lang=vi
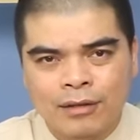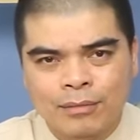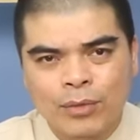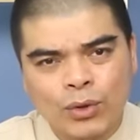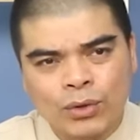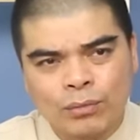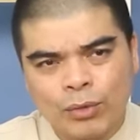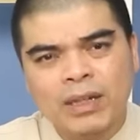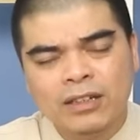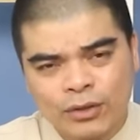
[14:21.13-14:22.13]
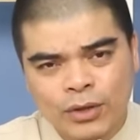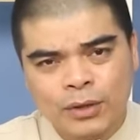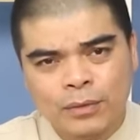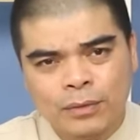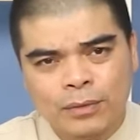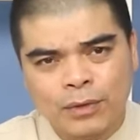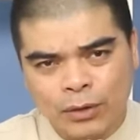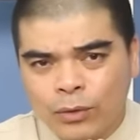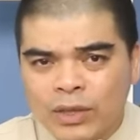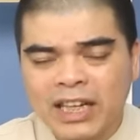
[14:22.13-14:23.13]
một một bát hương thôi. Và
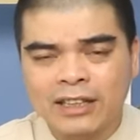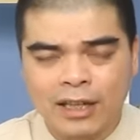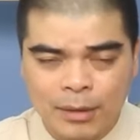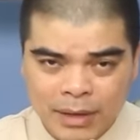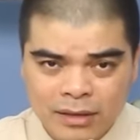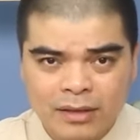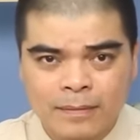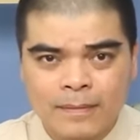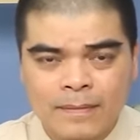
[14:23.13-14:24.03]
cũng có nhà thờ hai bát hương.